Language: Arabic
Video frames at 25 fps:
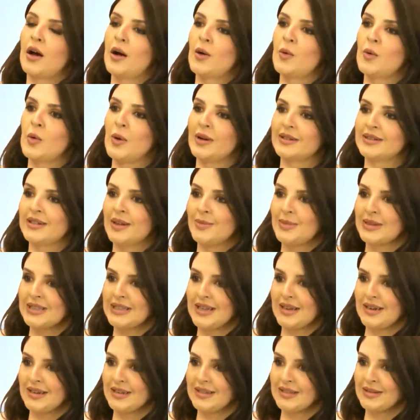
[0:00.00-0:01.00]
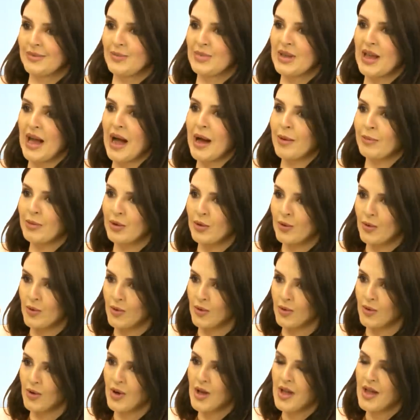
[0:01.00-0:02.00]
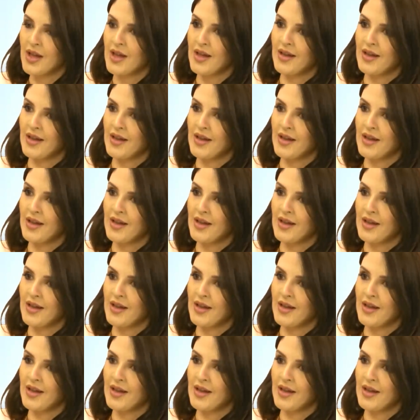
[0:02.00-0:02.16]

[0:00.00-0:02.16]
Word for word: او وقتها مثلا بيعملوا